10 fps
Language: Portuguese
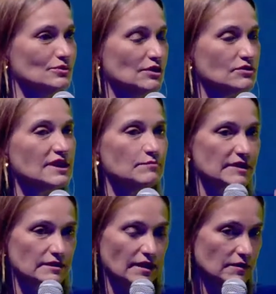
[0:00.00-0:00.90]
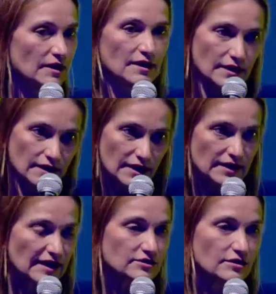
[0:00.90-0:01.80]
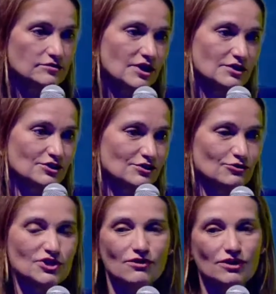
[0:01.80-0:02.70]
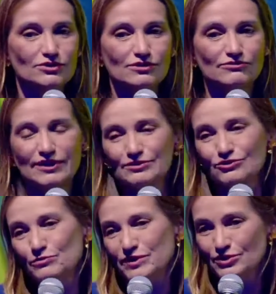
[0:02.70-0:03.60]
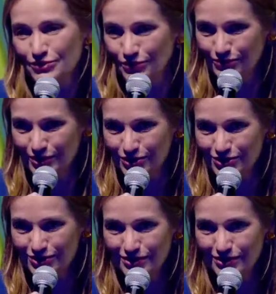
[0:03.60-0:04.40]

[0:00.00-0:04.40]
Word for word: Eu sempre a, gente, os negócios são feitos de pessoas.